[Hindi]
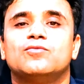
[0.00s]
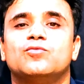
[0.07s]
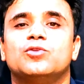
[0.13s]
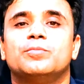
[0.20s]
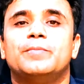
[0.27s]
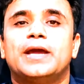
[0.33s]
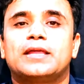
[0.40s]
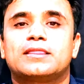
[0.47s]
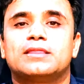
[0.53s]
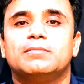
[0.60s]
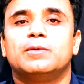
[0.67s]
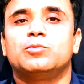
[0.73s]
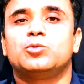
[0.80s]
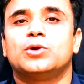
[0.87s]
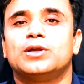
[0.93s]
वो
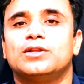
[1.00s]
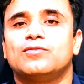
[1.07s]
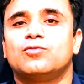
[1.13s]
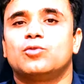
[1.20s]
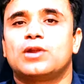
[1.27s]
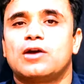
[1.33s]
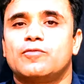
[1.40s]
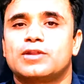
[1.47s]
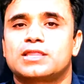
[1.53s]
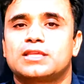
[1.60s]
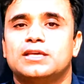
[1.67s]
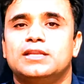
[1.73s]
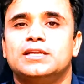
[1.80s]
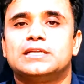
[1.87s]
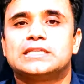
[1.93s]
मैक्सिमम 24 आवर्स
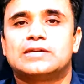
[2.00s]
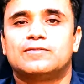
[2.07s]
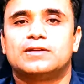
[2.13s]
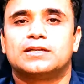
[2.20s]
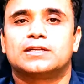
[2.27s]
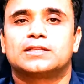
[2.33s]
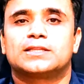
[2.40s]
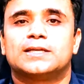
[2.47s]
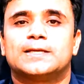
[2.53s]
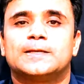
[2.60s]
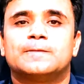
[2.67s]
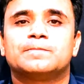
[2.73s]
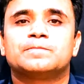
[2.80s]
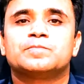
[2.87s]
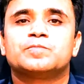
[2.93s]
के लिए ट्रैवल करता है